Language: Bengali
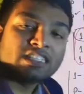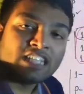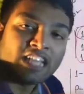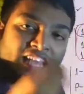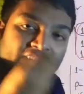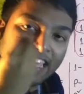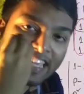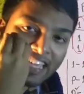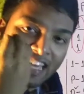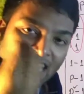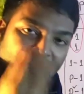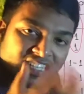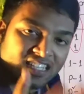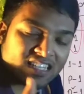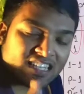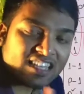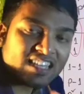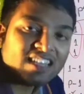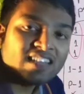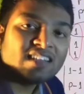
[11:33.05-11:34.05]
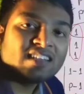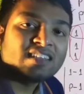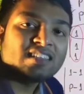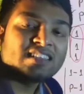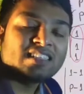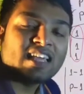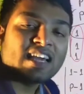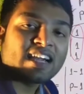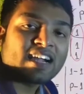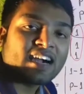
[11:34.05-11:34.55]
সেই ক্লাসটি
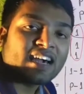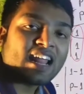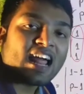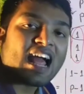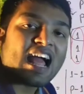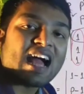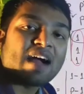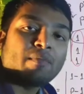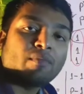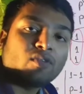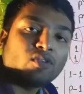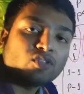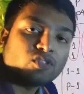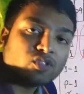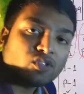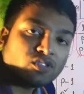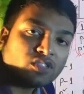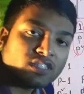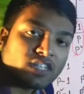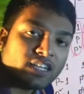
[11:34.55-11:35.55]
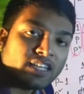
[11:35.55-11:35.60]
দেখার আমন্ত্রণ